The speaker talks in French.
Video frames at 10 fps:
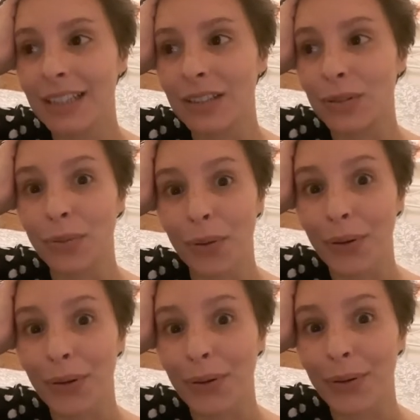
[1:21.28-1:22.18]

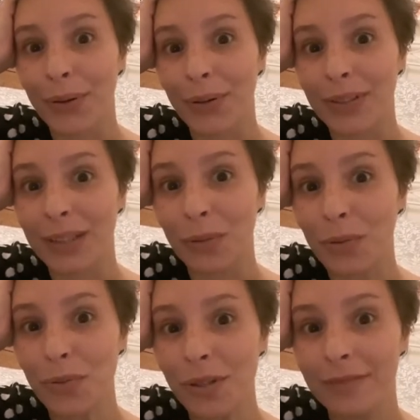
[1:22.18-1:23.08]
Donc c'est trop
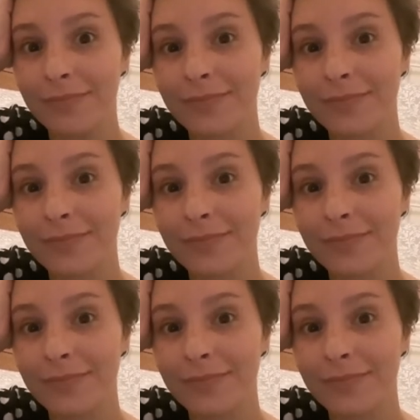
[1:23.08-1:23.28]
cool.